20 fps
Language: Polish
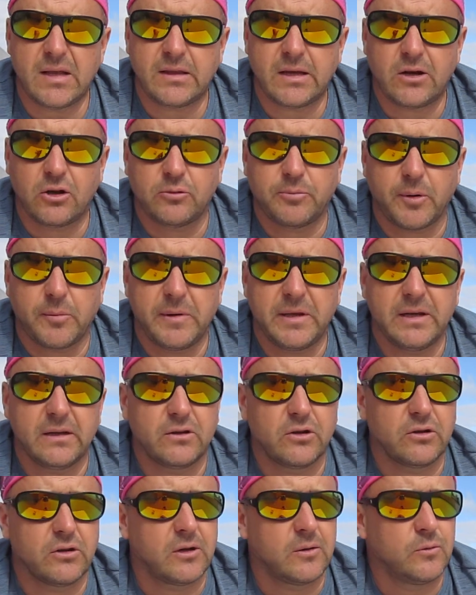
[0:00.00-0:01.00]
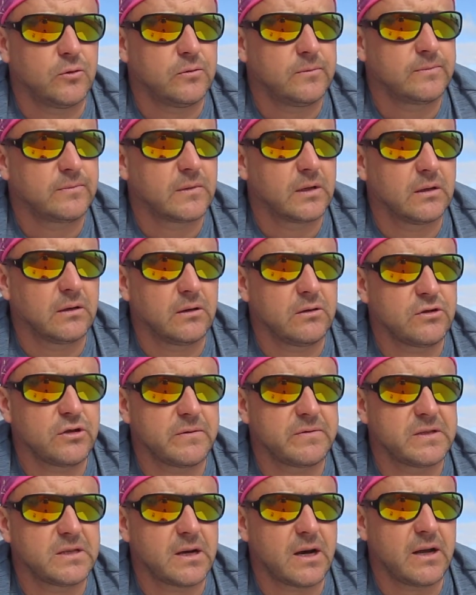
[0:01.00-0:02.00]
Ten odpromiennik do domu, on się
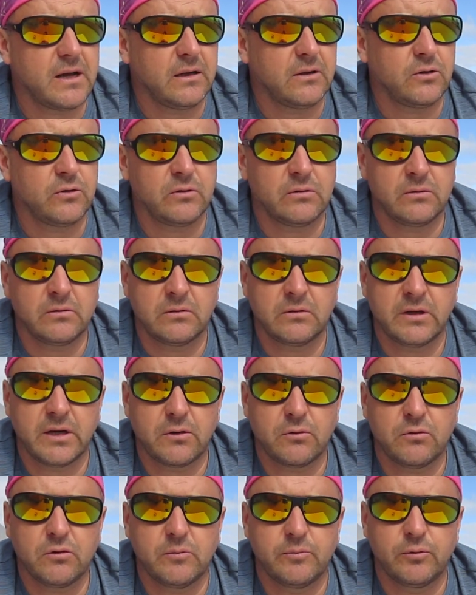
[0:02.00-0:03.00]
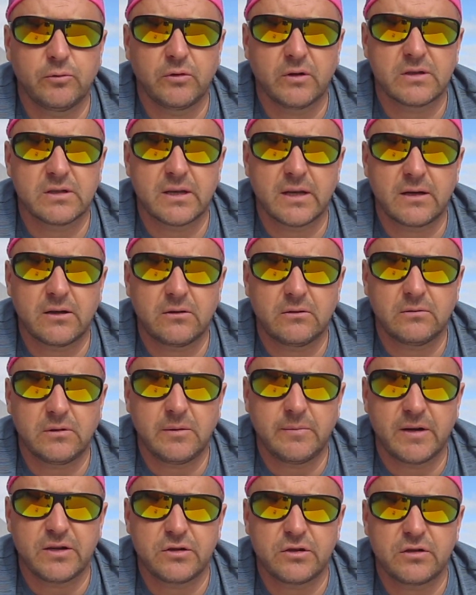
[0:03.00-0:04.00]
wstraja do y, kierunku północnego i
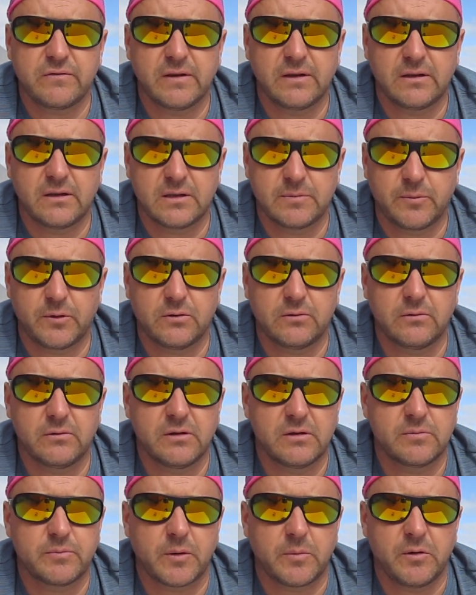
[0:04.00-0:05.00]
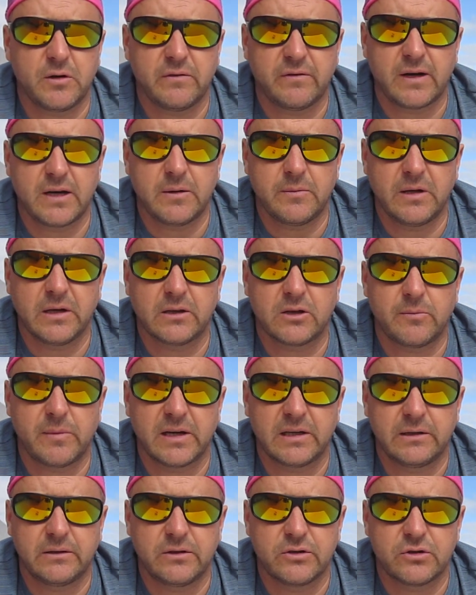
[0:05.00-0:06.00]
macie święty spokój z promieniowaniem
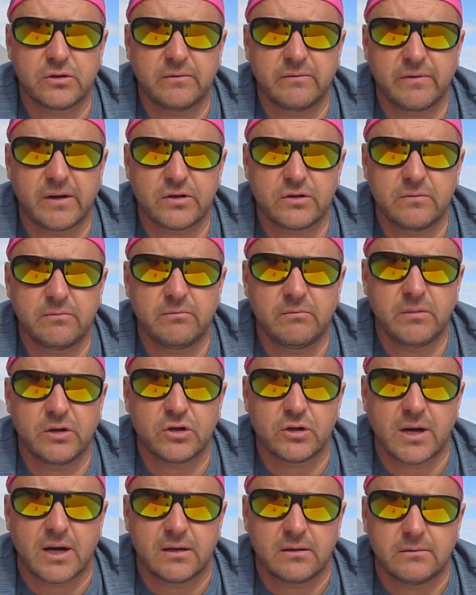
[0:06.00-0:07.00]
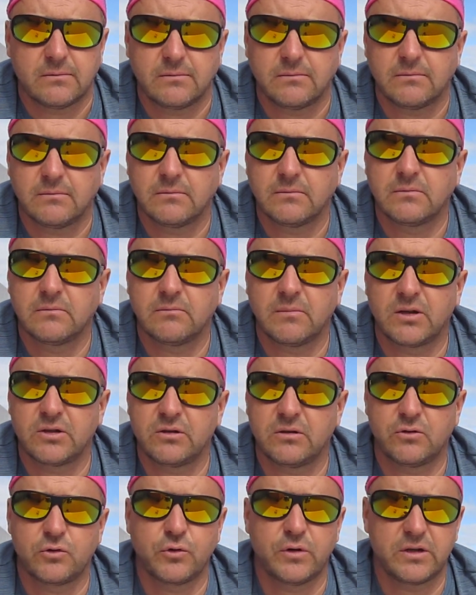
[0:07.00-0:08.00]
elektromagnetycznym waszym mieszkaniu. Macie,
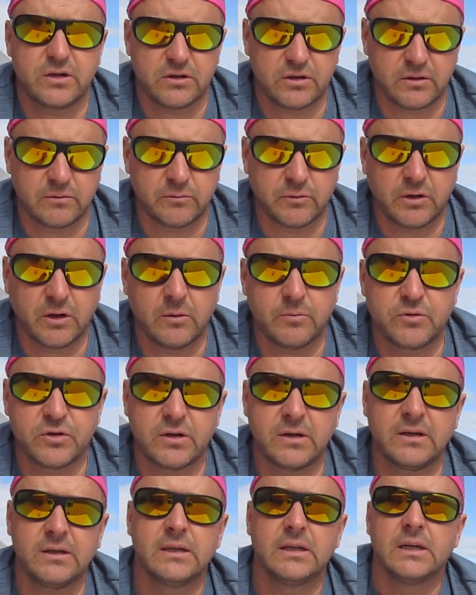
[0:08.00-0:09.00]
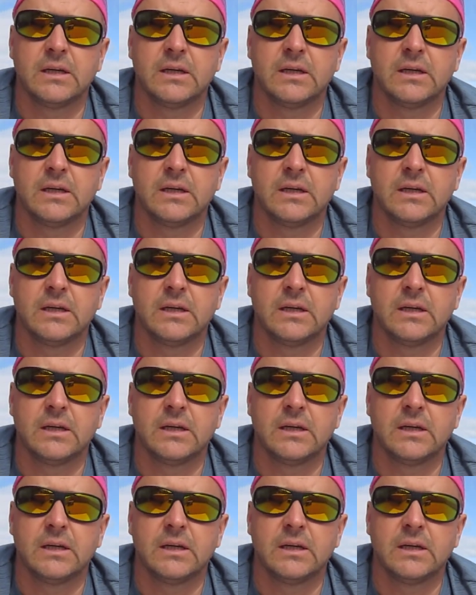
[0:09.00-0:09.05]
czujecie się dobrze,